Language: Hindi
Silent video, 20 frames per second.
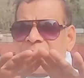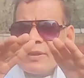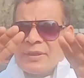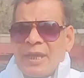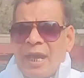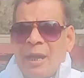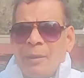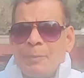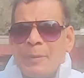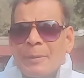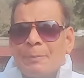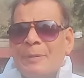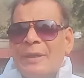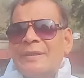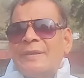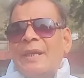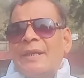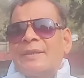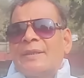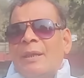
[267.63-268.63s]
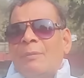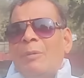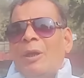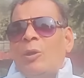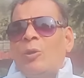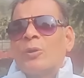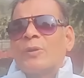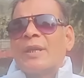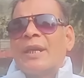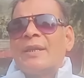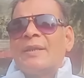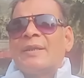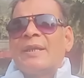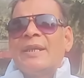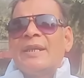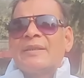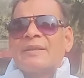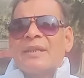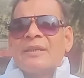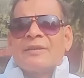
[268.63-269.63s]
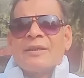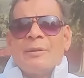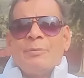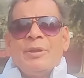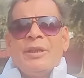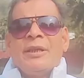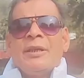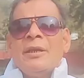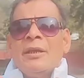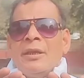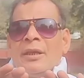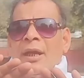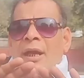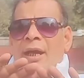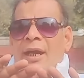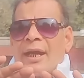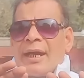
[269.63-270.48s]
जिस जहां पर पैसा जमा होता है देश के सभी